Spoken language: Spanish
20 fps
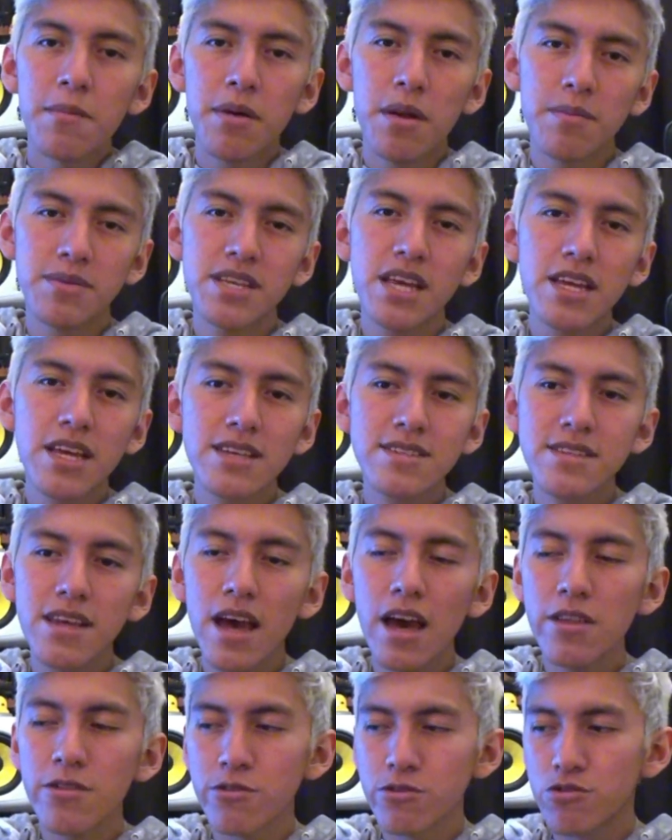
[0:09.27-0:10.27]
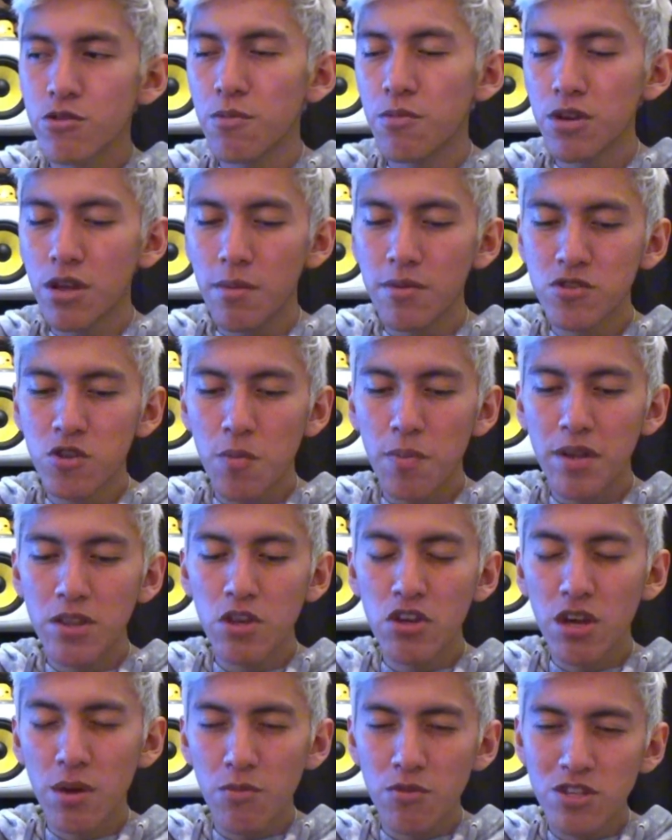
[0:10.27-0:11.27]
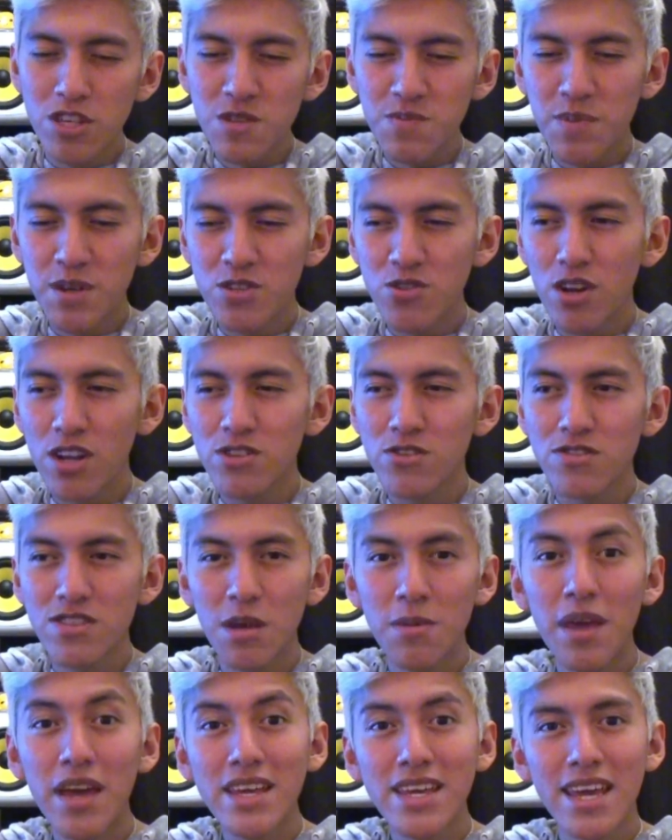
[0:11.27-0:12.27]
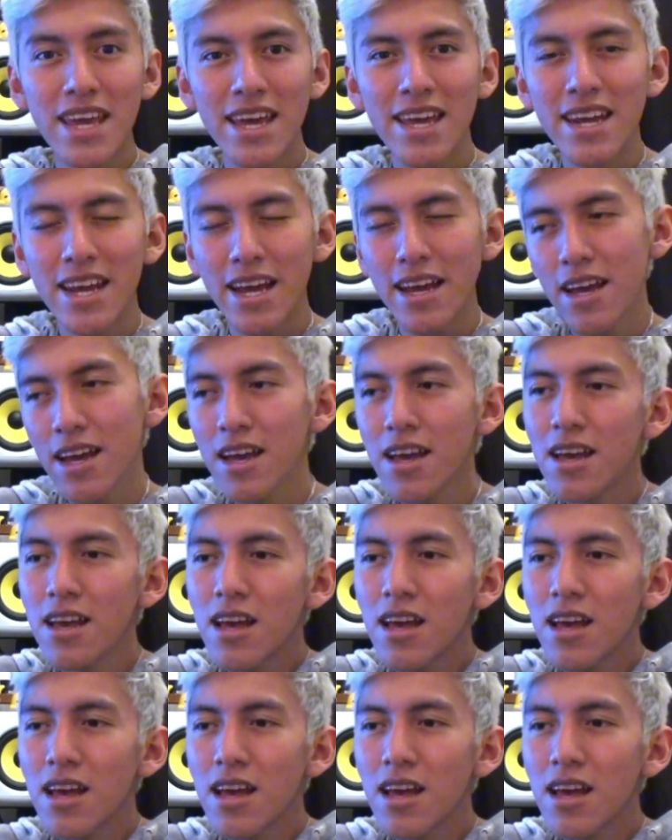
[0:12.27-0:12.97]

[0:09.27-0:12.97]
Para empezar, ¿qué es Adult Swim? Porque me sorprendió que muchas personas no sabían qué era,